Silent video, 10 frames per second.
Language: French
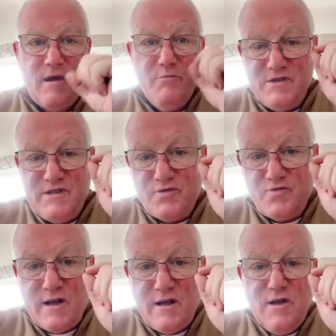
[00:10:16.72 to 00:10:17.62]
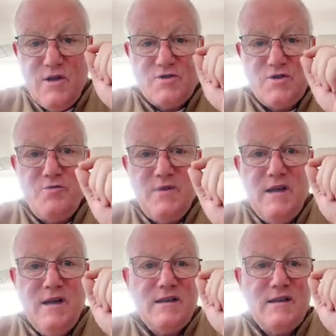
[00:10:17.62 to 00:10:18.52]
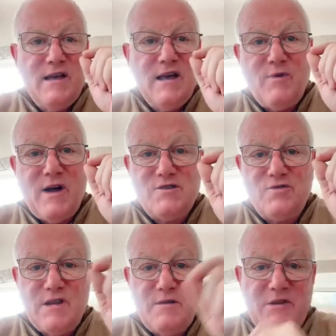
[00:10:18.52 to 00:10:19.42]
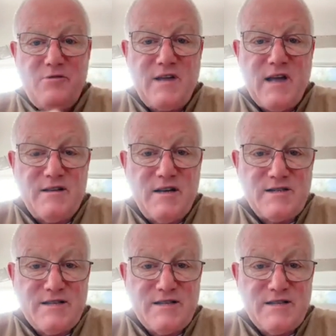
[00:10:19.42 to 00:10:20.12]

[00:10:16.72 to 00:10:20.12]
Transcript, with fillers: Maudit soit celui qui éloigne son épée du carnage.